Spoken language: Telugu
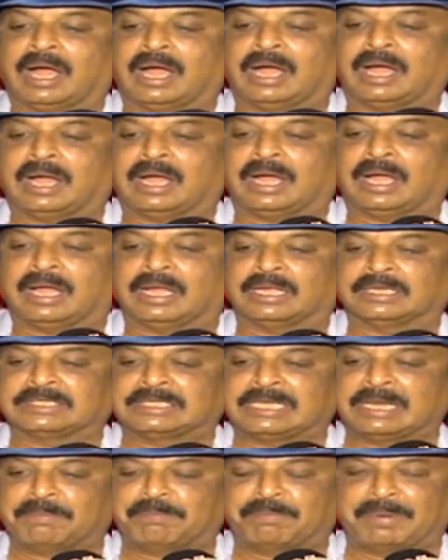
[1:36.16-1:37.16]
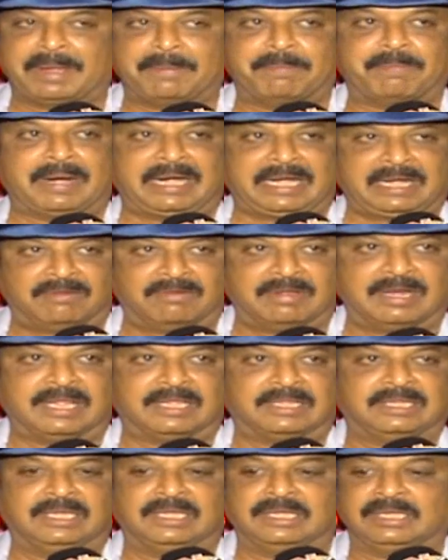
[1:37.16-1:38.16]
ఆ స్లిప్ అయి పడ్డం
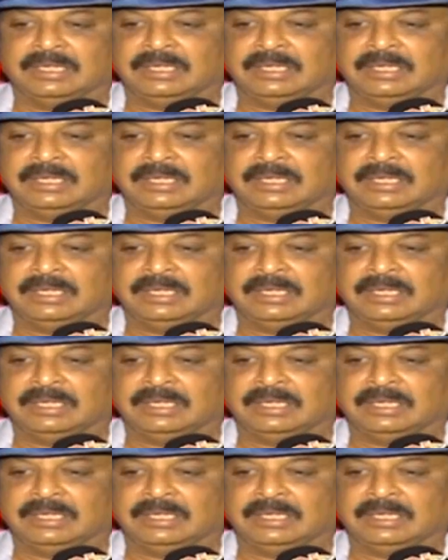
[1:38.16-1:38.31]
అనేది